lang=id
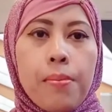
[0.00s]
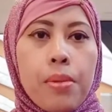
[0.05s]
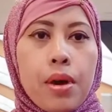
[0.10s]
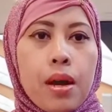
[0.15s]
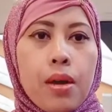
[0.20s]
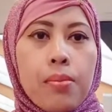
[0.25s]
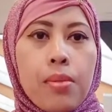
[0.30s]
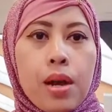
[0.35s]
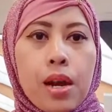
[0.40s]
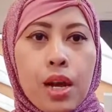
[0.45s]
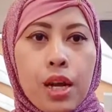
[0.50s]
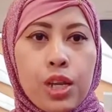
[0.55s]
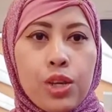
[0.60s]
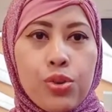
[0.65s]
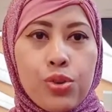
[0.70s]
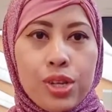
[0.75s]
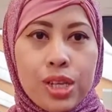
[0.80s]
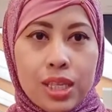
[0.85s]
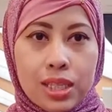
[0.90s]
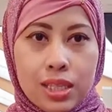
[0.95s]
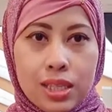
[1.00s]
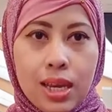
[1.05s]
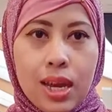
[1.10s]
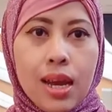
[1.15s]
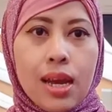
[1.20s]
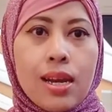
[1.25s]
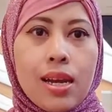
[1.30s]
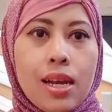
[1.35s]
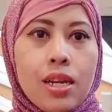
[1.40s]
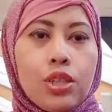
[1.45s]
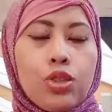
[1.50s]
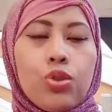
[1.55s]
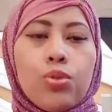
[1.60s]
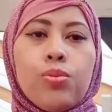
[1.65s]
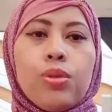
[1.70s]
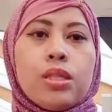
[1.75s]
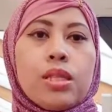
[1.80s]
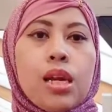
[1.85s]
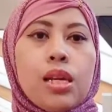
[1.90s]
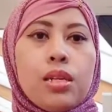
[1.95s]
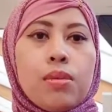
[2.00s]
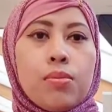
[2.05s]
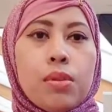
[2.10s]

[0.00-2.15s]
barang-barang Indonesia dan itu bisa